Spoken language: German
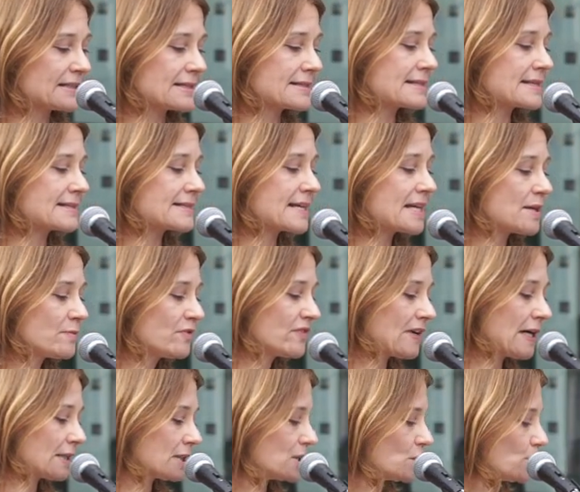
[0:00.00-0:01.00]
dass das
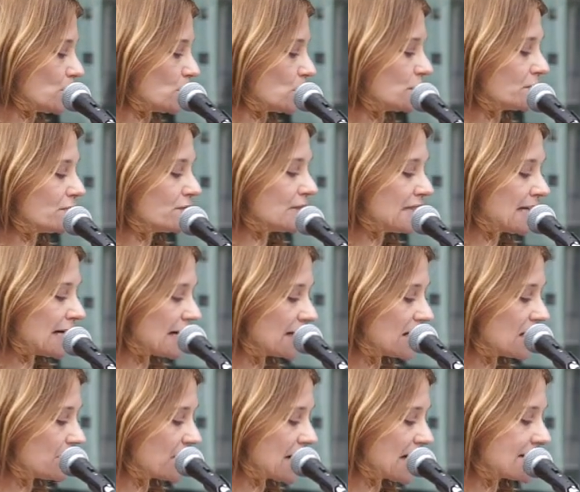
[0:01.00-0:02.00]
Impfangebot für die
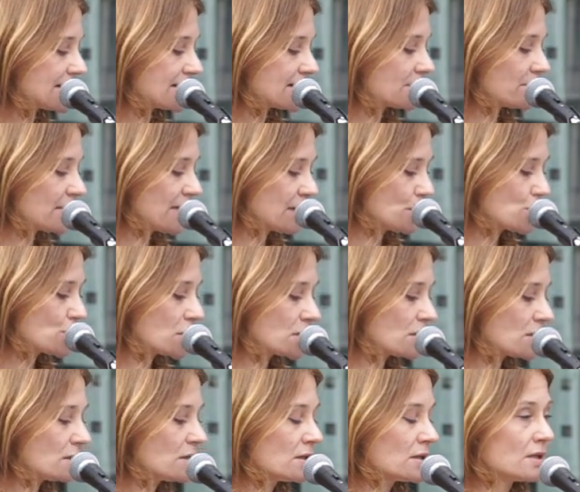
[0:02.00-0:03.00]
allermeisten
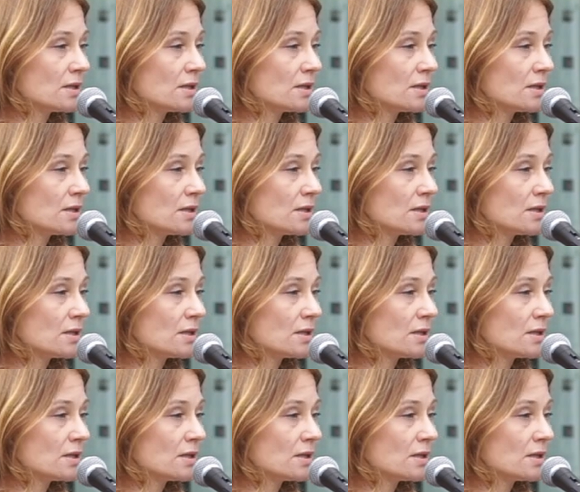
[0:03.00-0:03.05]
Menschen